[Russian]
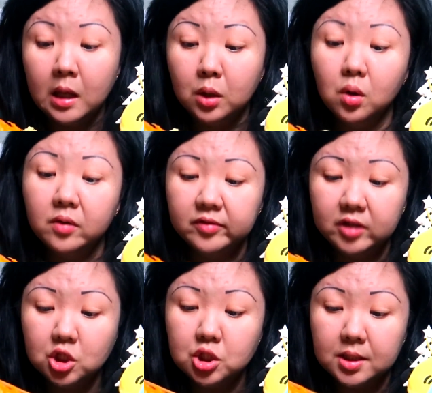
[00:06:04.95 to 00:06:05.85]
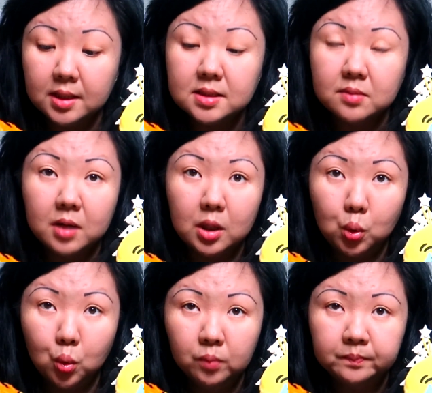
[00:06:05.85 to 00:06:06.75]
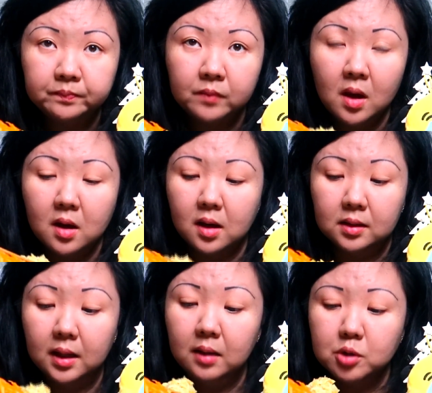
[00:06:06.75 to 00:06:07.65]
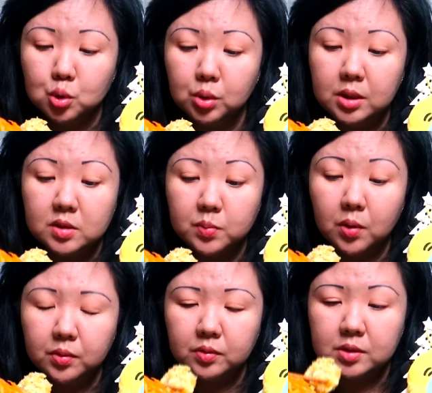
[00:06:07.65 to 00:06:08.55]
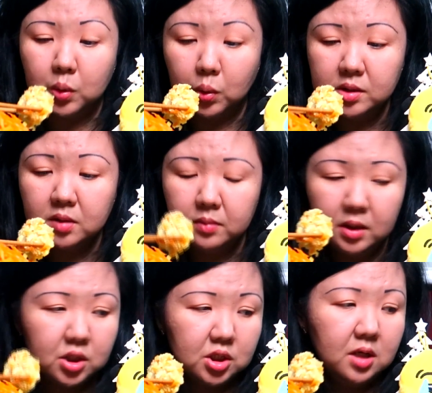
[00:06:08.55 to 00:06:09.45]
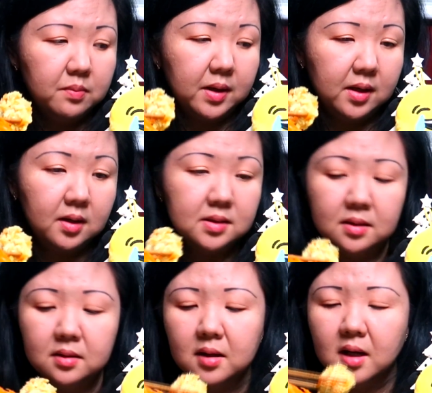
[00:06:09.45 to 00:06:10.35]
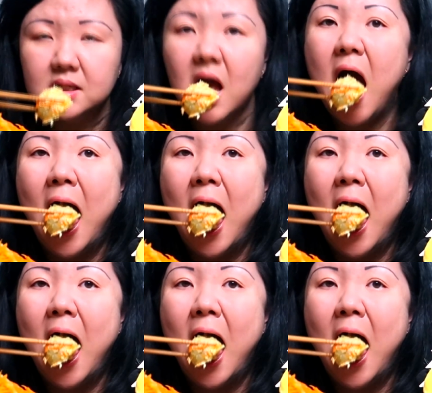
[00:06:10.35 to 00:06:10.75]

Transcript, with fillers: Ну а в 2013 году когда Мишутке исполнился годик, мы решили поехать отдыхать.